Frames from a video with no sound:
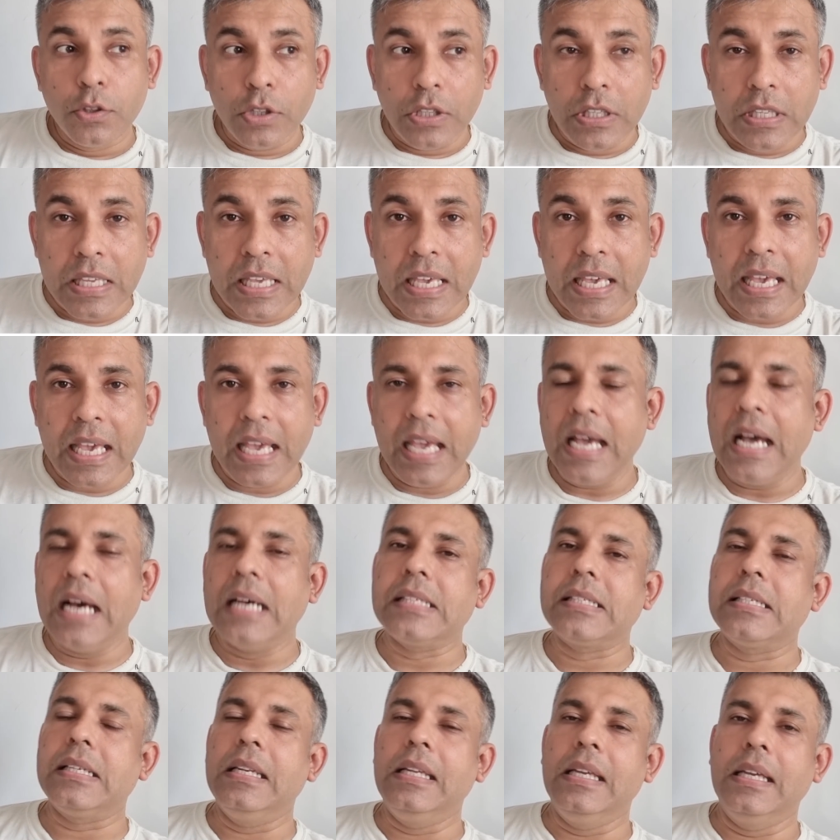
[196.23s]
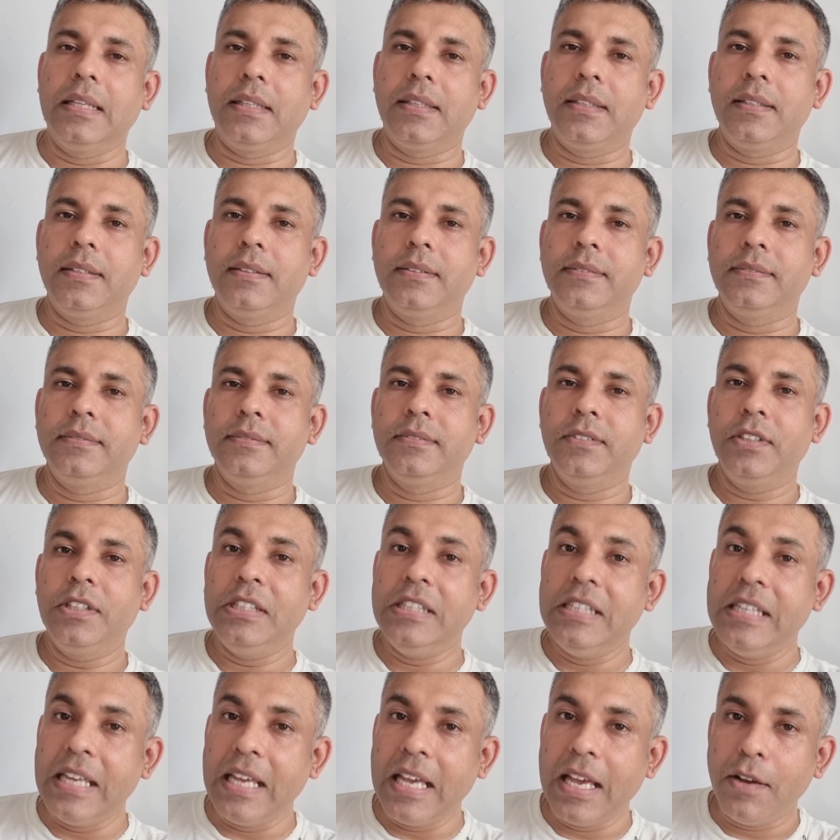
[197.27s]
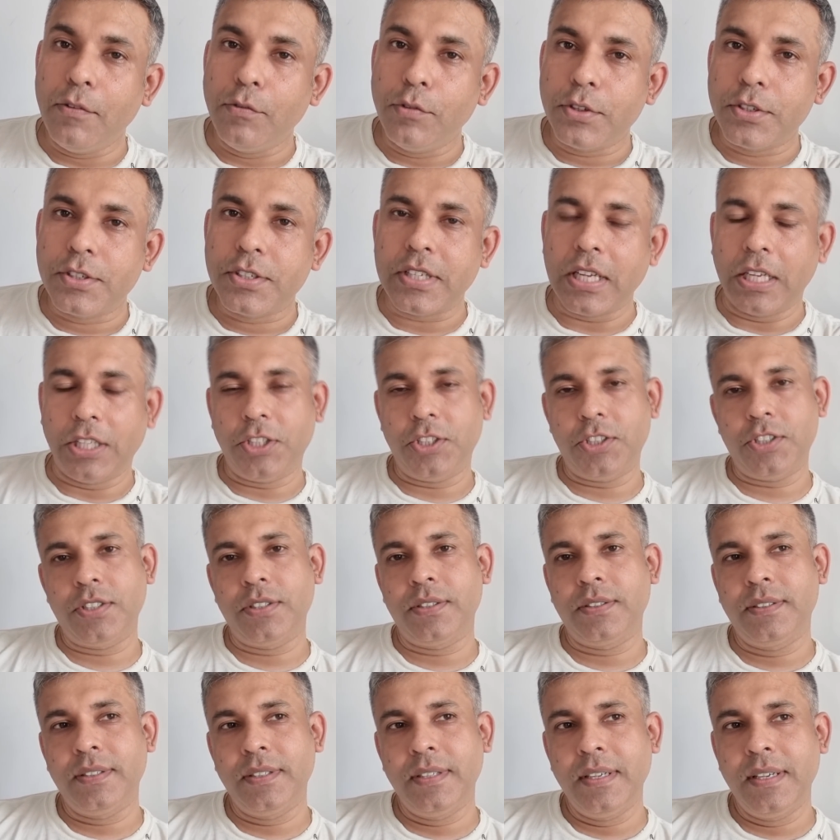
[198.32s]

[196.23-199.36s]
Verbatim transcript: तो ये है असलियत ये है वो सच